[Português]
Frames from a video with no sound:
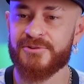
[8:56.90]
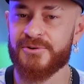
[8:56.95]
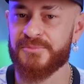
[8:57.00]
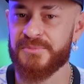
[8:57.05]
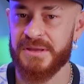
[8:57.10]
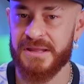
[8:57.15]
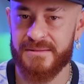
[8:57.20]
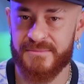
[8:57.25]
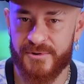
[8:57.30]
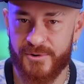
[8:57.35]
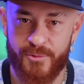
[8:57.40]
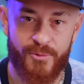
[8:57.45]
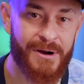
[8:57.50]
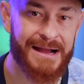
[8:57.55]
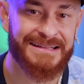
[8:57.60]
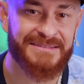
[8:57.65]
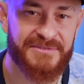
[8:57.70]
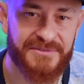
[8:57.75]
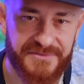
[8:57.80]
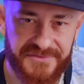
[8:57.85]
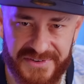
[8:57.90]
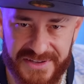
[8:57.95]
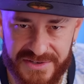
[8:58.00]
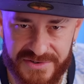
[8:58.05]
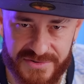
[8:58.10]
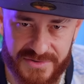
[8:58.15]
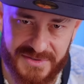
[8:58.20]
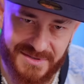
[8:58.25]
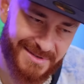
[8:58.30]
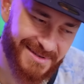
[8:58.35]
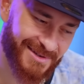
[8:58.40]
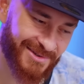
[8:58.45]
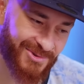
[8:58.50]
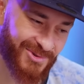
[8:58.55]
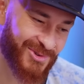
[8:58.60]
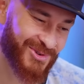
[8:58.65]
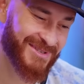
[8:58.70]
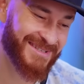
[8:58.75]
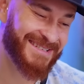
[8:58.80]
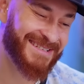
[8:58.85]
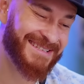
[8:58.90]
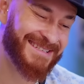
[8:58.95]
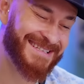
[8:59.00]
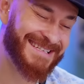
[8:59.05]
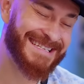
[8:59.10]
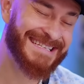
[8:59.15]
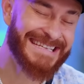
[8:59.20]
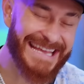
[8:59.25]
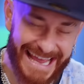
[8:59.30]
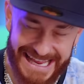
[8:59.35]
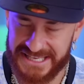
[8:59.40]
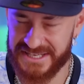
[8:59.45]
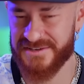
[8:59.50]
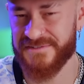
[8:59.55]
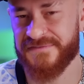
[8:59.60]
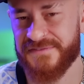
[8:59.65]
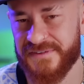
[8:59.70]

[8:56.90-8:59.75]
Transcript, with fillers: no mínimo quatro vídeos. Eu trouxe sete